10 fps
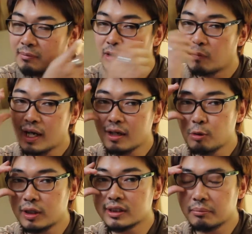บอกว่าค
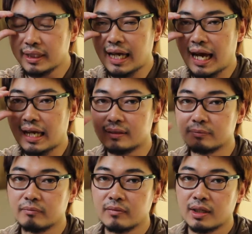วรจะมีการ
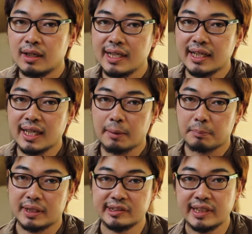เรียกเก็บ
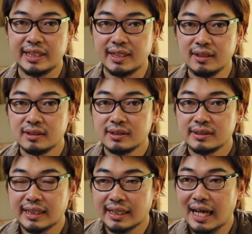ภาษี
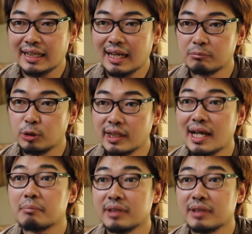จากการทำธุรกรรม